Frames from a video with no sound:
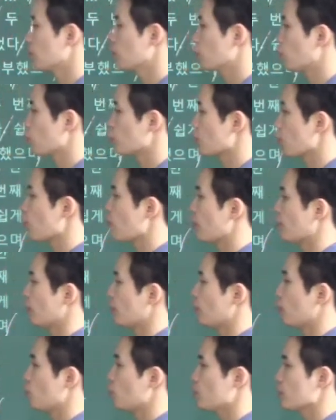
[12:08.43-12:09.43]

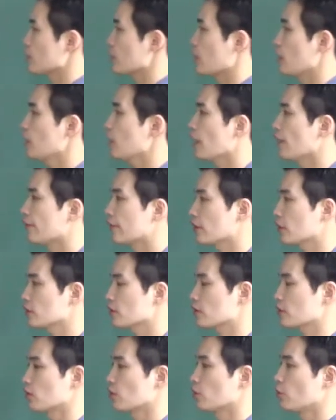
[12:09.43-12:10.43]
도서관에도 잘 안
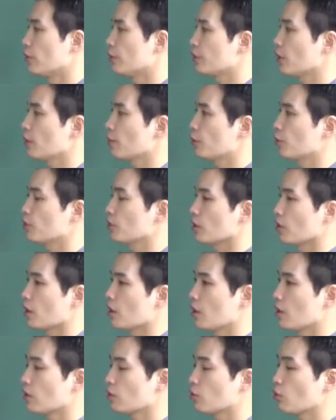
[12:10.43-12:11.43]
갔어 왜냐면은
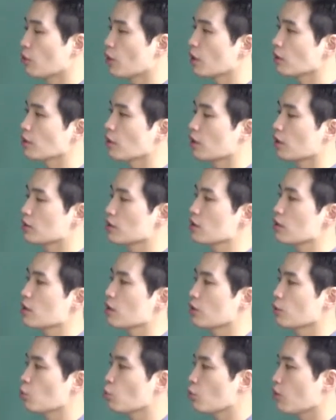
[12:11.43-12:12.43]
너랑 나랑
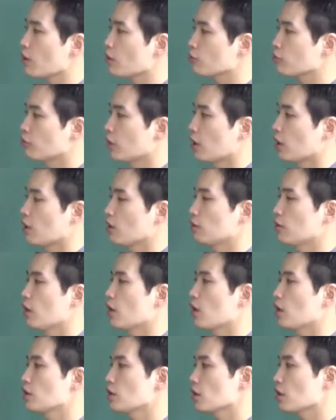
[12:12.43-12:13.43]
생각이 똑같구나 아,
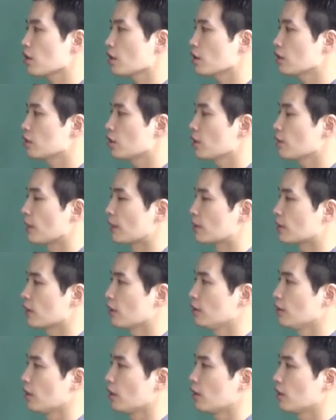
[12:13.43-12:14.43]
내가 생각하는 게
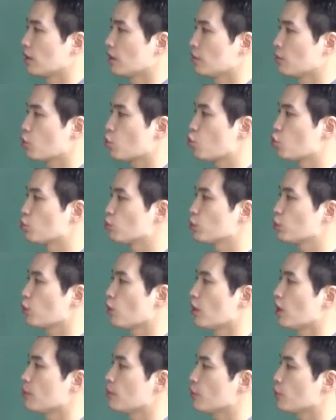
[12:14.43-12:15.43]
맞겠네 뭐 공부
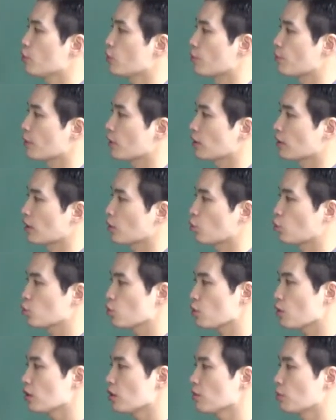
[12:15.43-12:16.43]
더 할 필요 없겠다
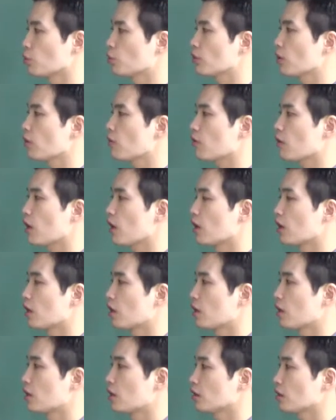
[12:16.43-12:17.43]
도서관에 못 하러 가
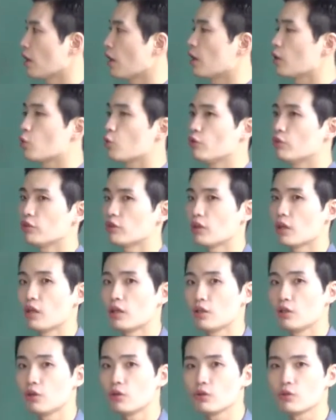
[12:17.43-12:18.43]
다 알고 있는데
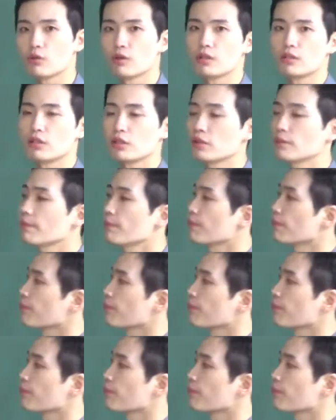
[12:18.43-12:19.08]
이런 거야 지금